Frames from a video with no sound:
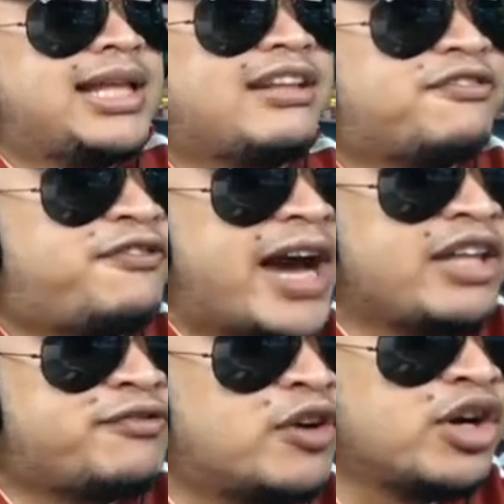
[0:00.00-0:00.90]
that
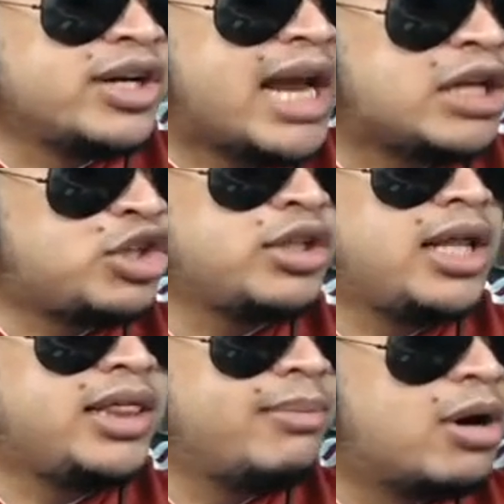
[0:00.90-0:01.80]
fight for
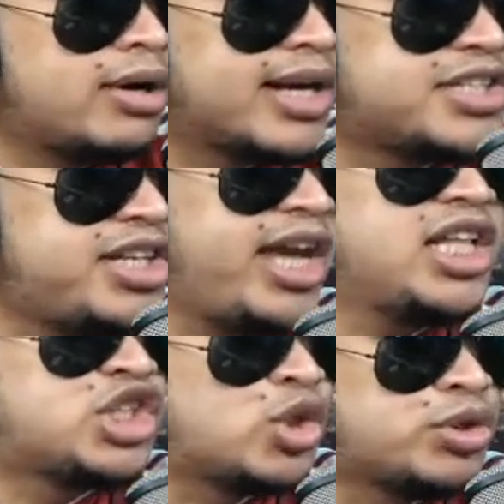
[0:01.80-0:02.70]
national democracy
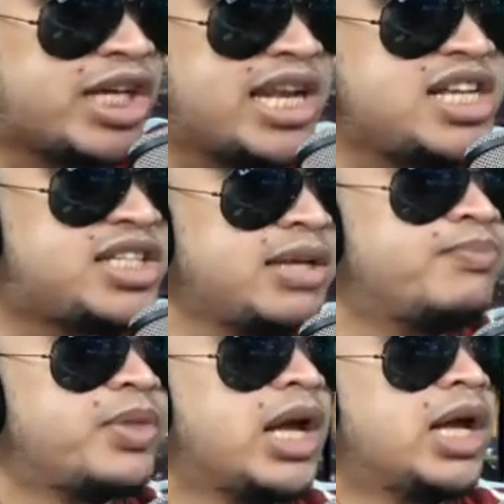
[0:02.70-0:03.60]
and
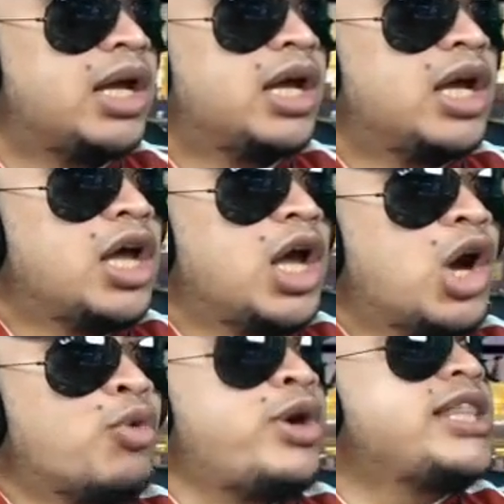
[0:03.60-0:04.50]
socialism.
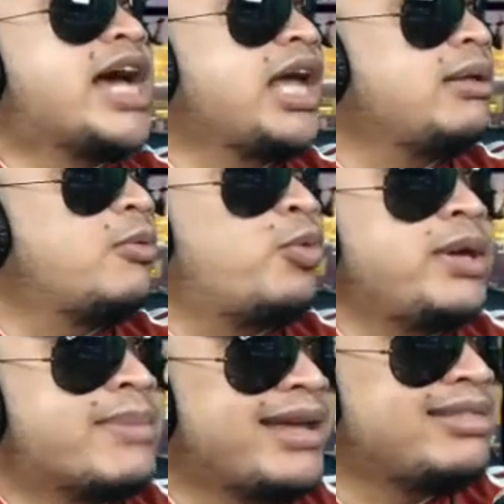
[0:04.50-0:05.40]
We, might,
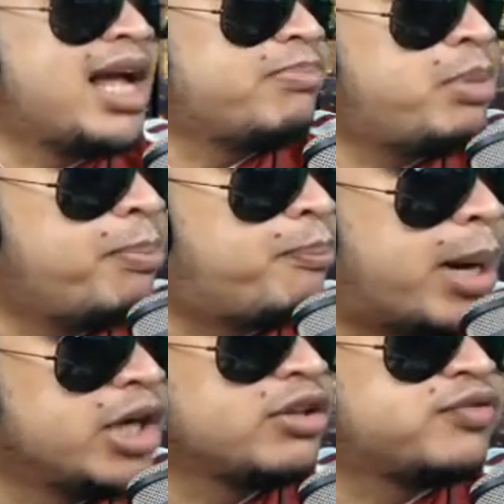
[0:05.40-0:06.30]
we might not be
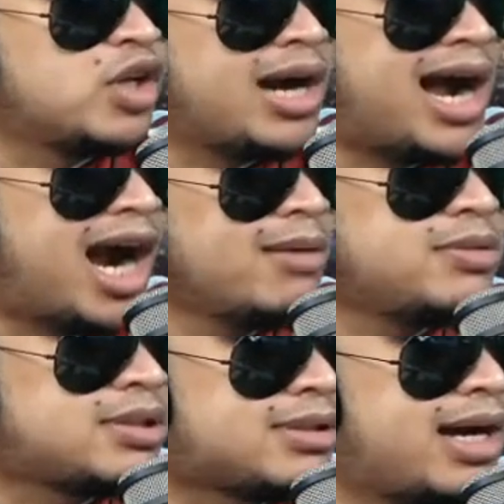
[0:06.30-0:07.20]
part of their
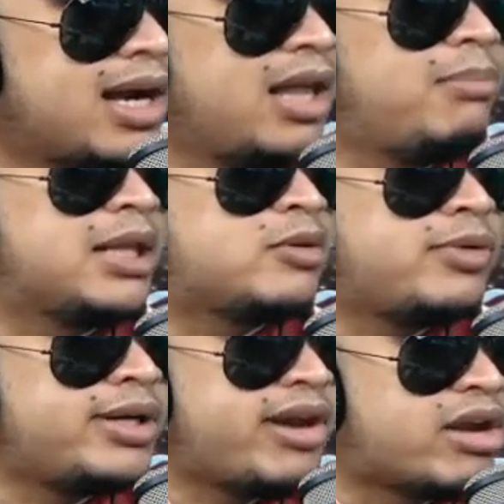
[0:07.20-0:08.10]
armed struggle but
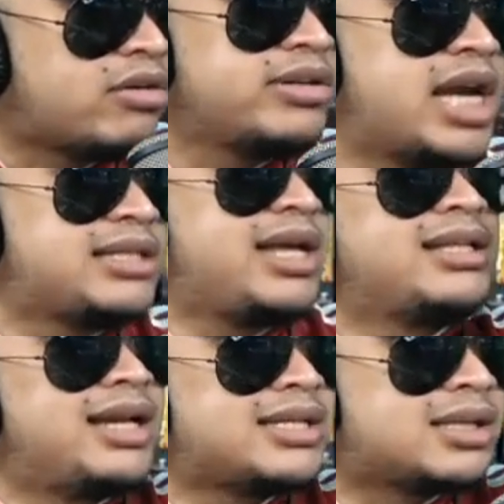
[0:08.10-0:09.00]
we recognize
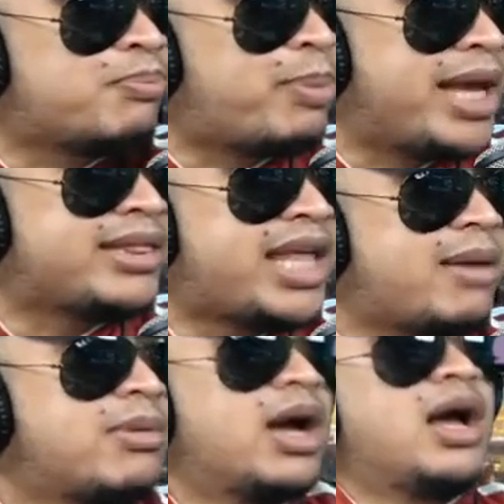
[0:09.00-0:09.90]
and respect
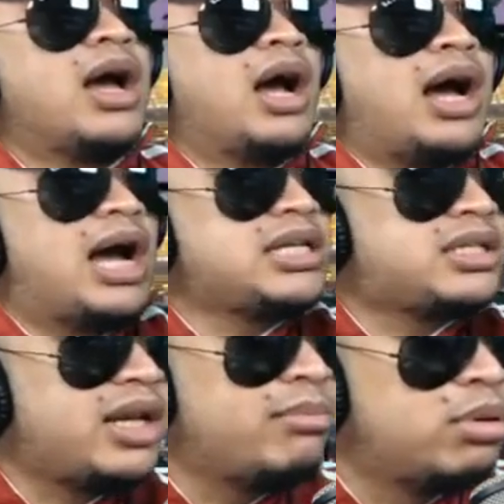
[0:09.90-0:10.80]
them
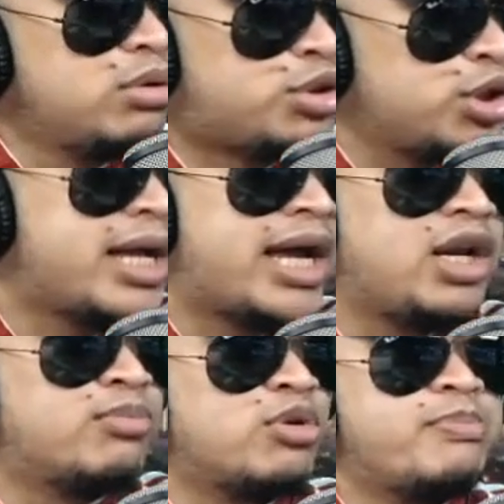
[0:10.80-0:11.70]
as
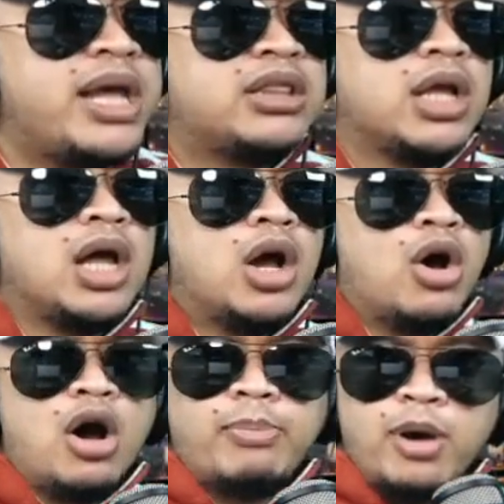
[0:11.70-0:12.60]
revolutionary movement
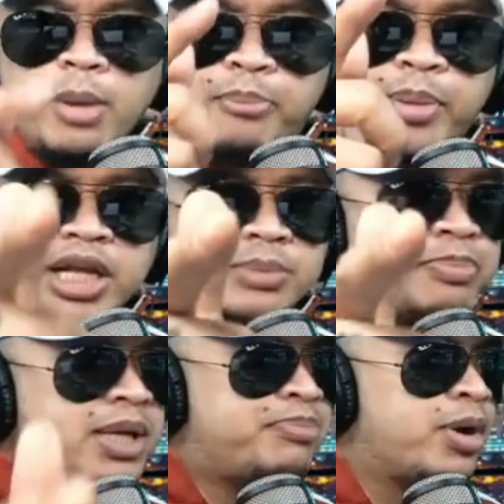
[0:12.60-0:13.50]
of oppressed
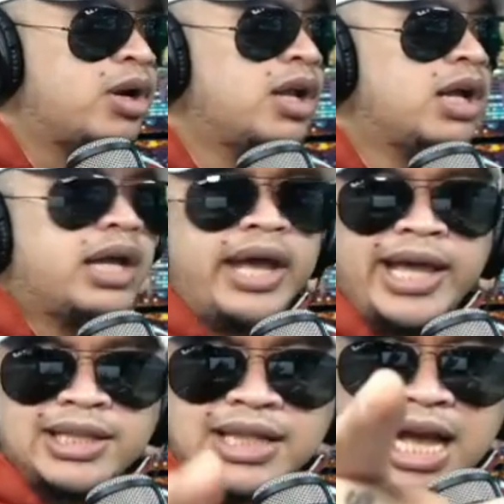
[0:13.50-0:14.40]
people
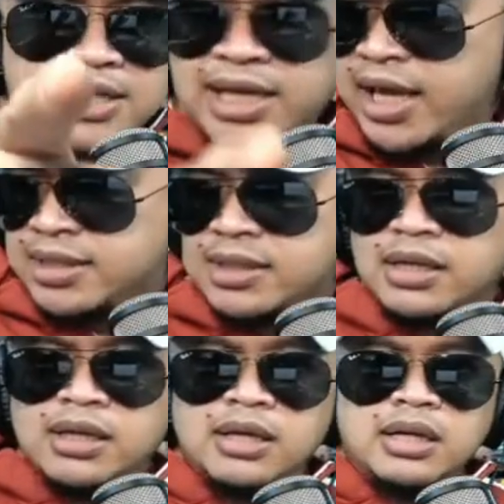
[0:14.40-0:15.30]
and classes.